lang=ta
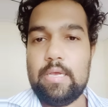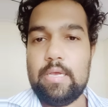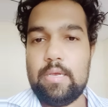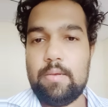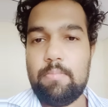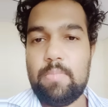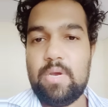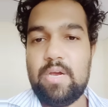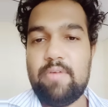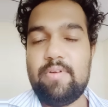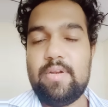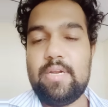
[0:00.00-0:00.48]

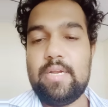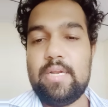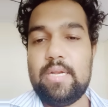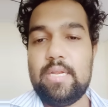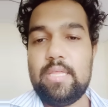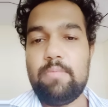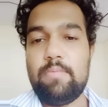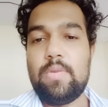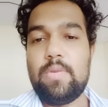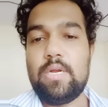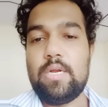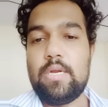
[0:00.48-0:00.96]
மாவட்ட
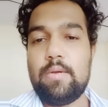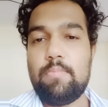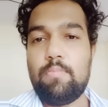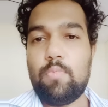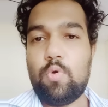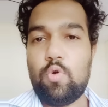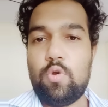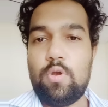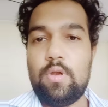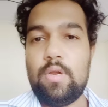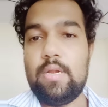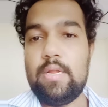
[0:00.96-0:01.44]
நீதிமன்றம்
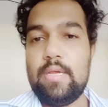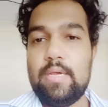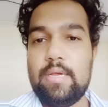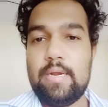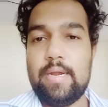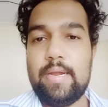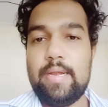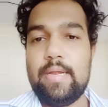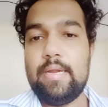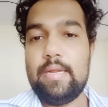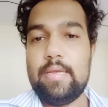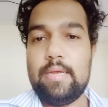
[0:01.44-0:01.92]
ஒன்று
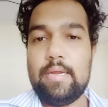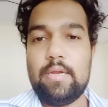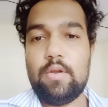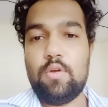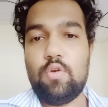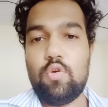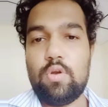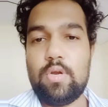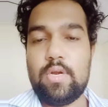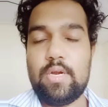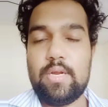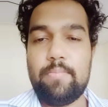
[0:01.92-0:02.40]
ரெண்டு என்று
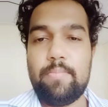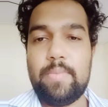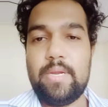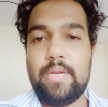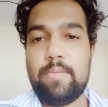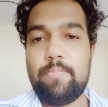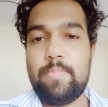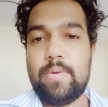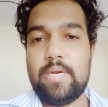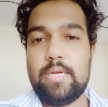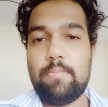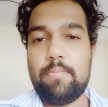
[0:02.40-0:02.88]
ஒன்றுக்கு
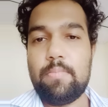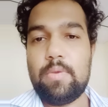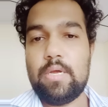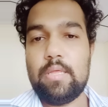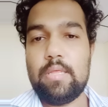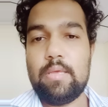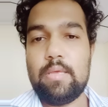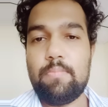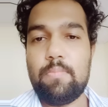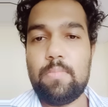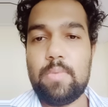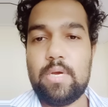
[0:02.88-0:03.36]
மேற்பட்ட மாத
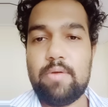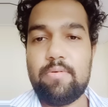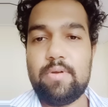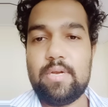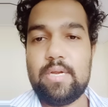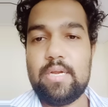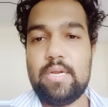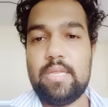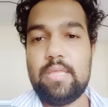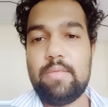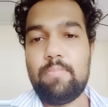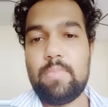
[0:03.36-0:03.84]
மாவட்ட
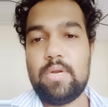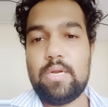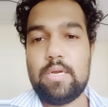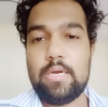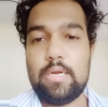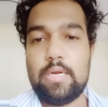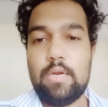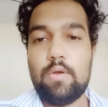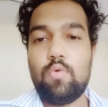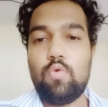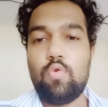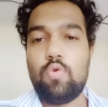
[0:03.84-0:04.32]

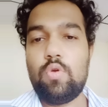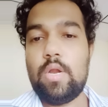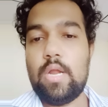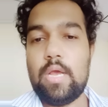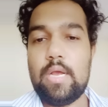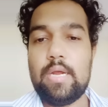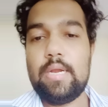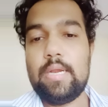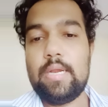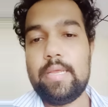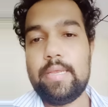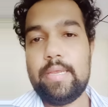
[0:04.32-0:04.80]
நீதிமன்றங்கள்
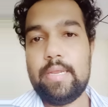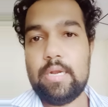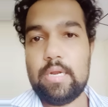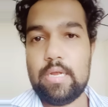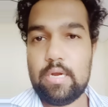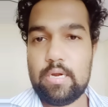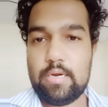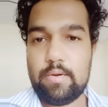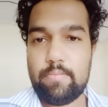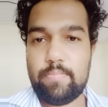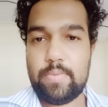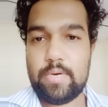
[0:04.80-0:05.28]
குருநாகலையில்
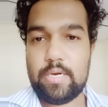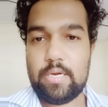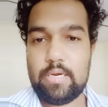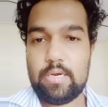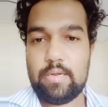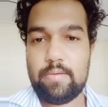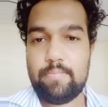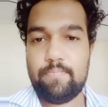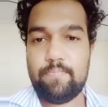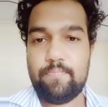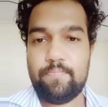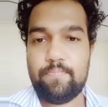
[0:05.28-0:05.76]

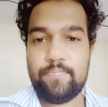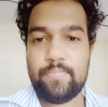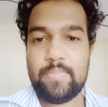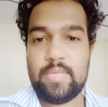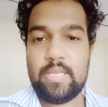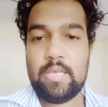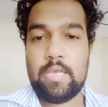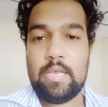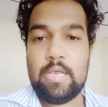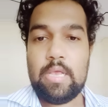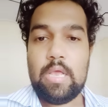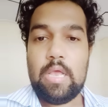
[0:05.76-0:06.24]
காணப்படலாம்
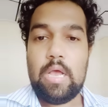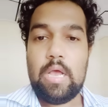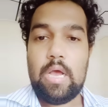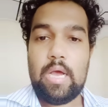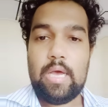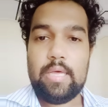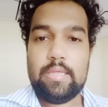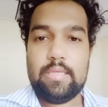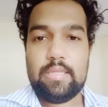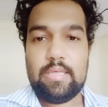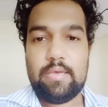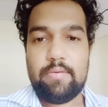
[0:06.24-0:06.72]

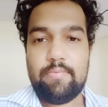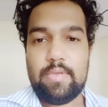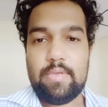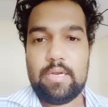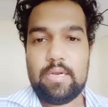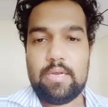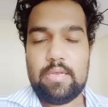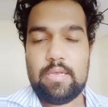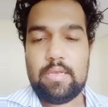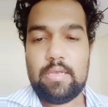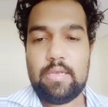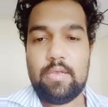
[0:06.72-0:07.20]
அது தவிர
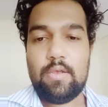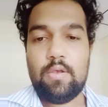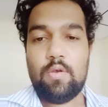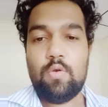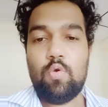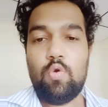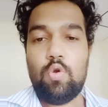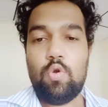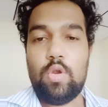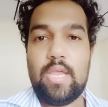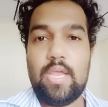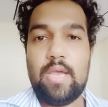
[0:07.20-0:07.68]

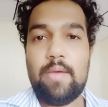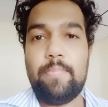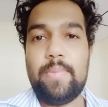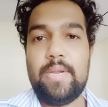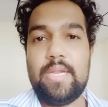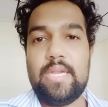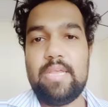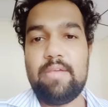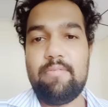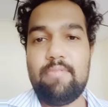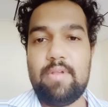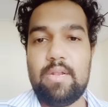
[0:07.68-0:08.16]

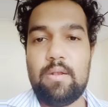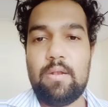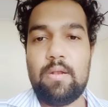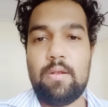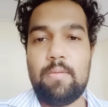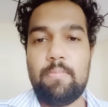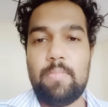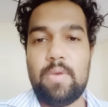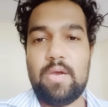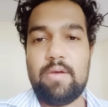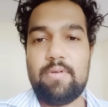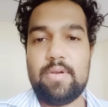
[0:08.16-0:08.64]
குளியாப்பிட்டியவில்
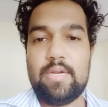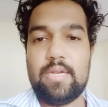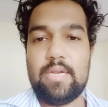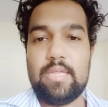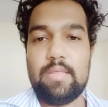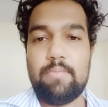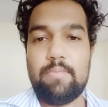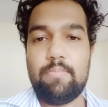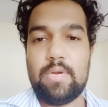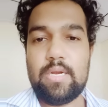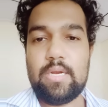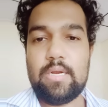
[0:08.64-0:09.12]
மாவட்ட
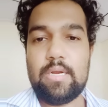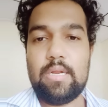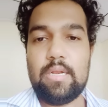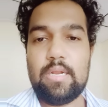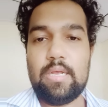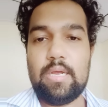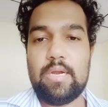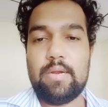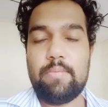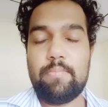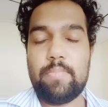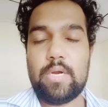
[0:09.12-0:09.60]
நீதிமன்றங்கள்
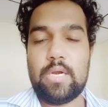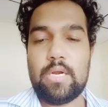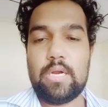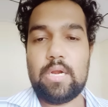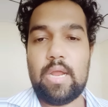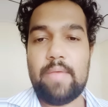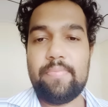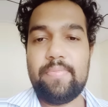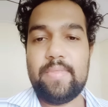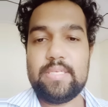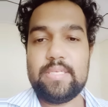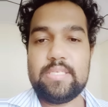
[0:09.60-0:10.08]

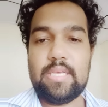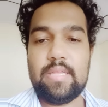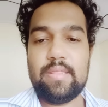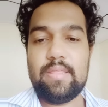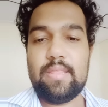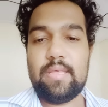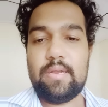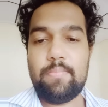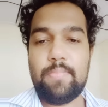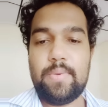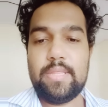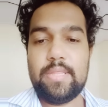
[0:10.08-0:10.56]
காணப்படுகின்றன அந்த
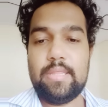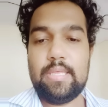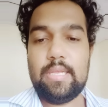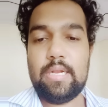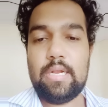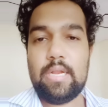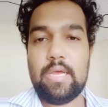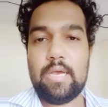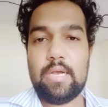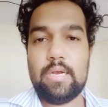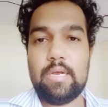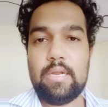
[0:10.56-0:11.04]
சந்தர்ப்பத்தில்
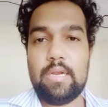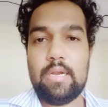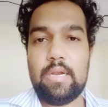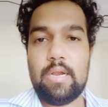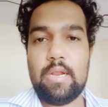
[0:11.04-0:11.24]
நாங்கள்